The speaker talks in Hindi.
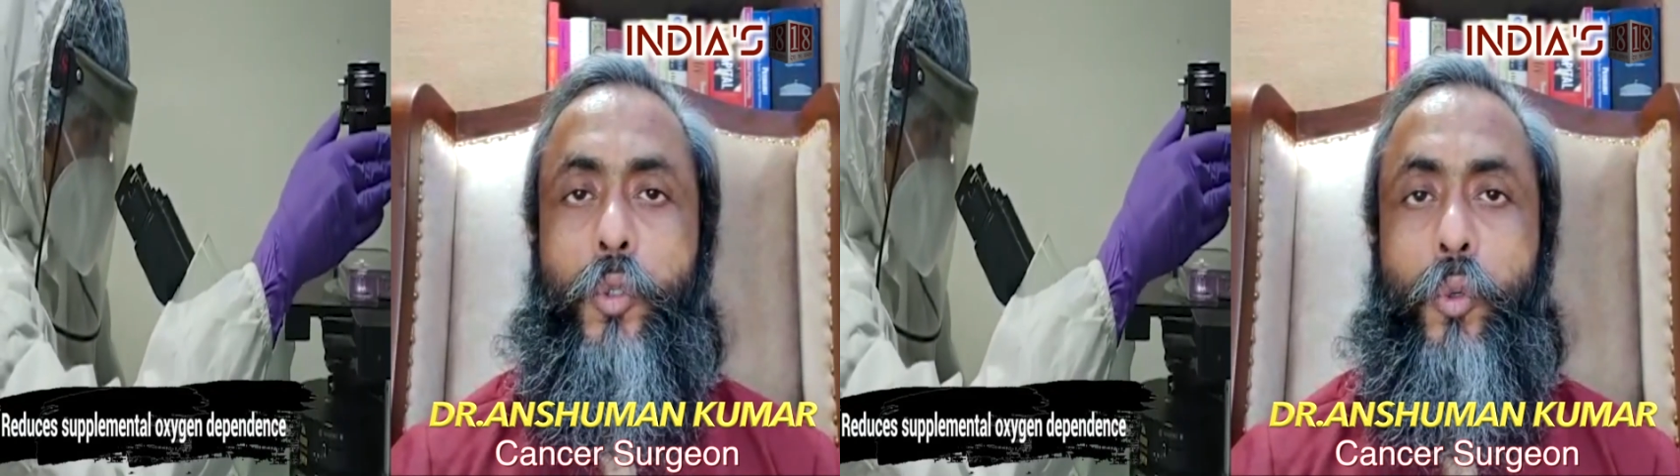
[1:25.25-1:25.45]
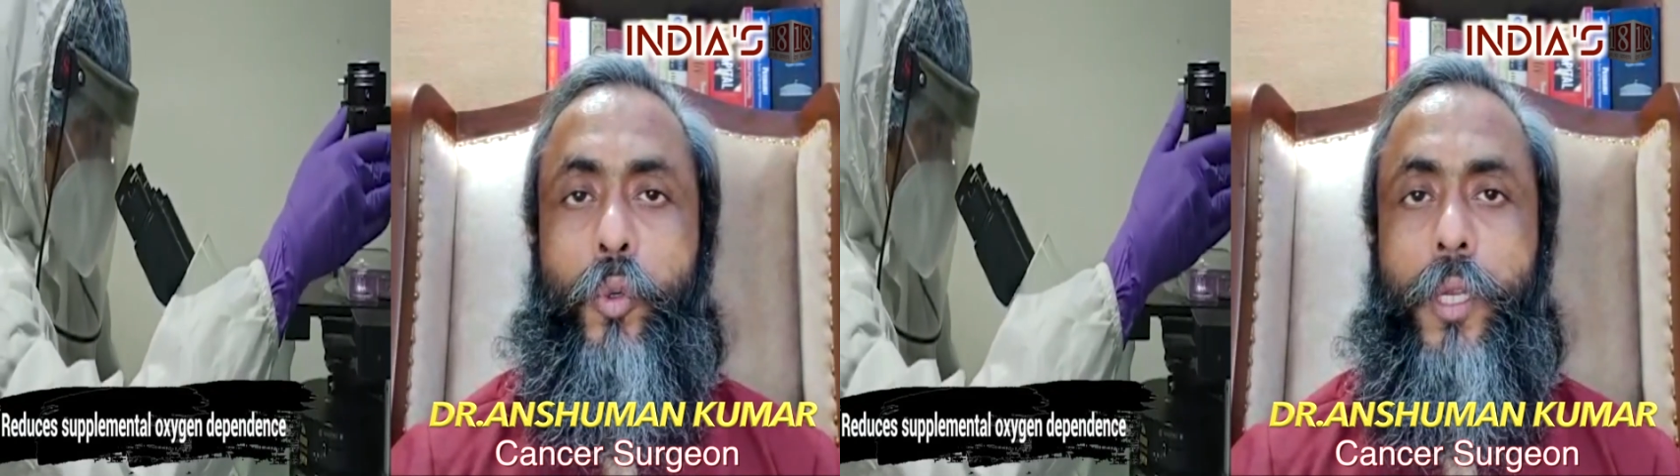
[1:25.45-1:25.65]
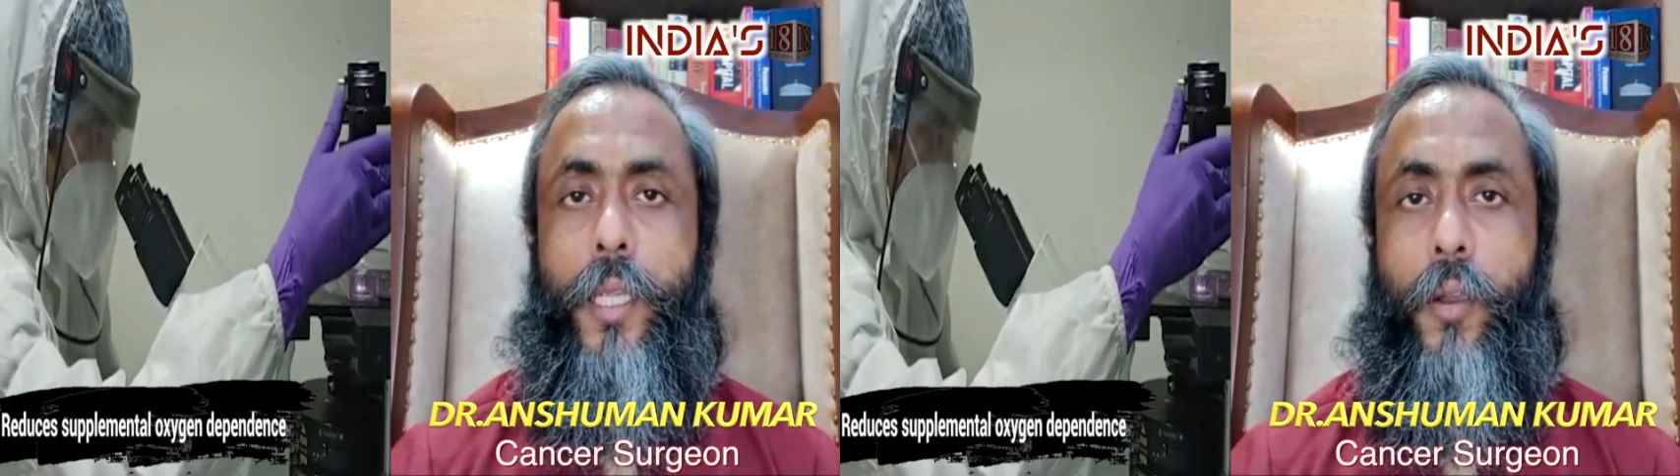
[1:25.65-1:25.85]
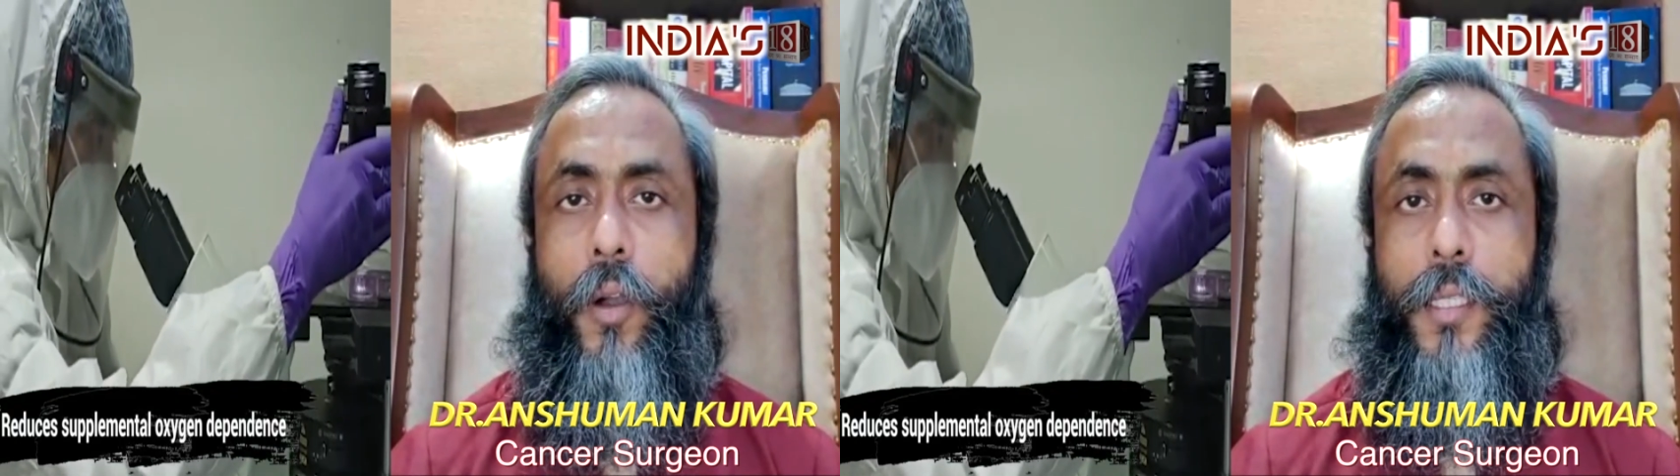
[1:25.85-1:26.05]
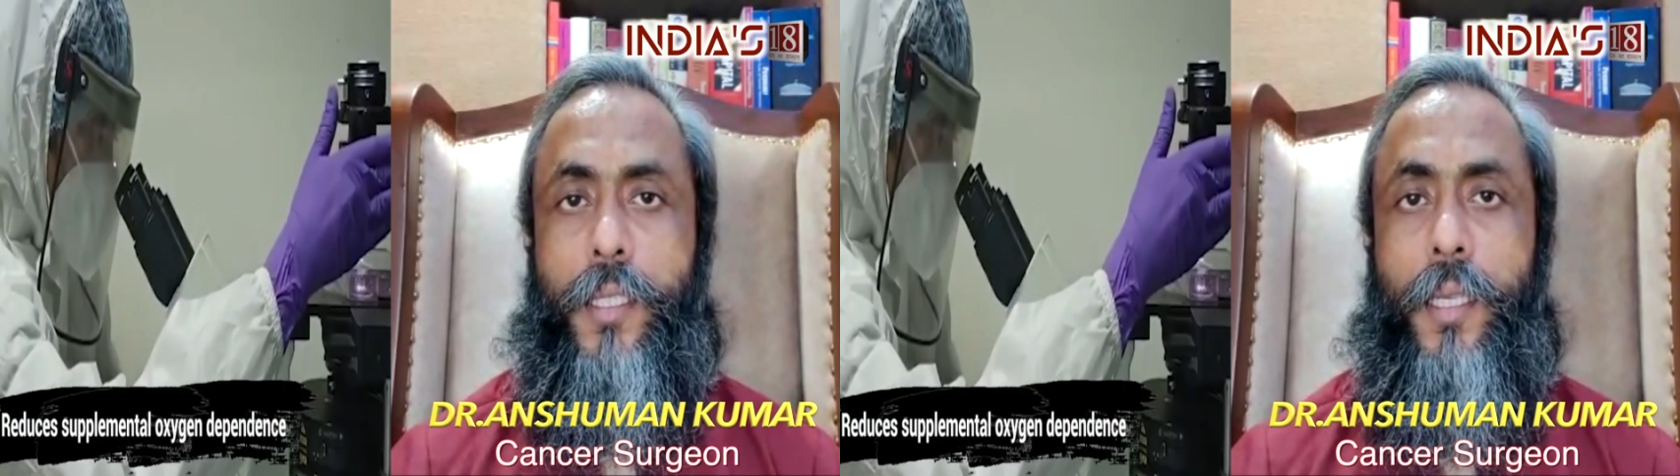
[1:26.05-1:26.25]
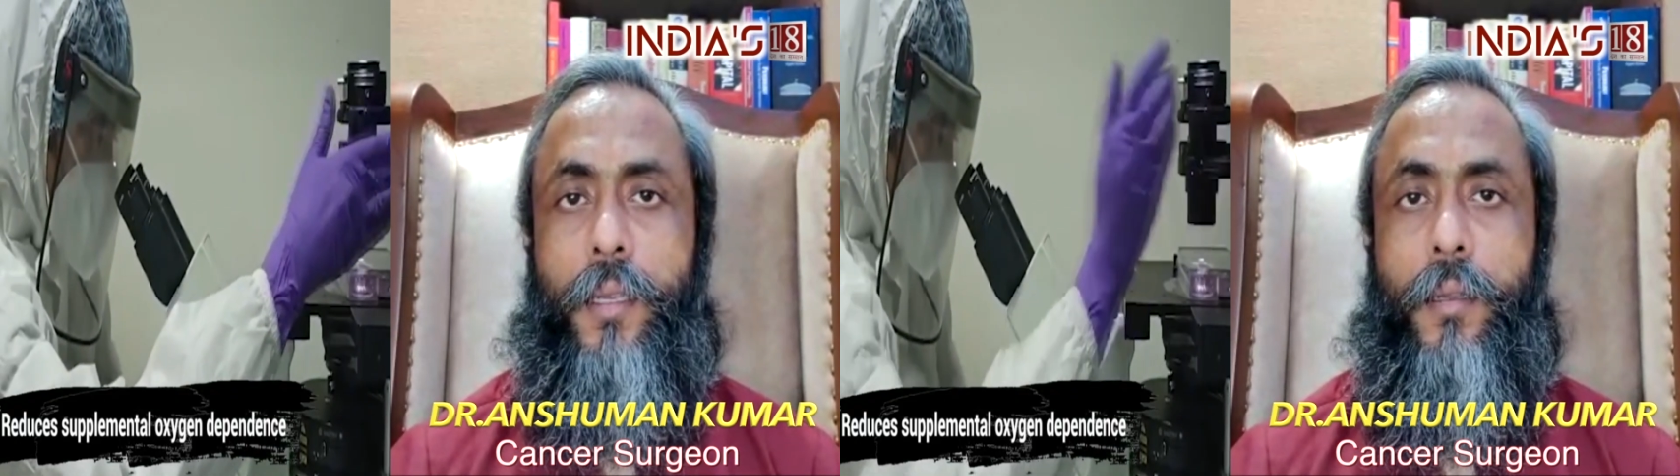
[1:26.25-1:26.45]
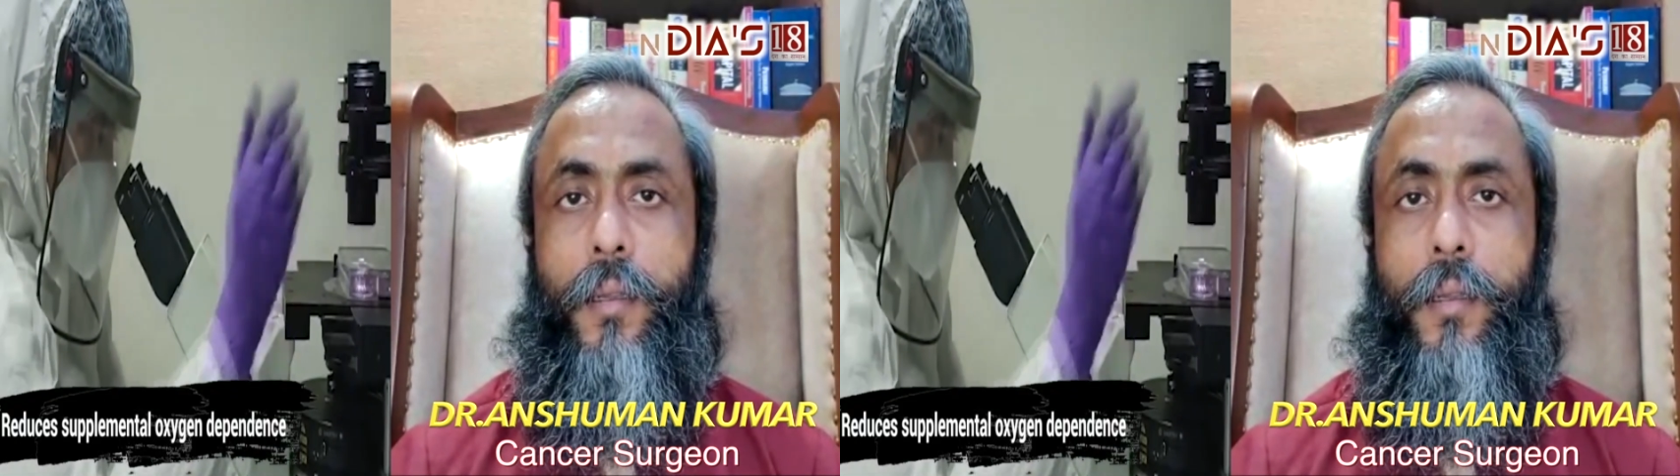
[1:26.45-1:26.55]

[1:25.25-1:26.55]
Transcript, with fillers: टू डी ऑक्सी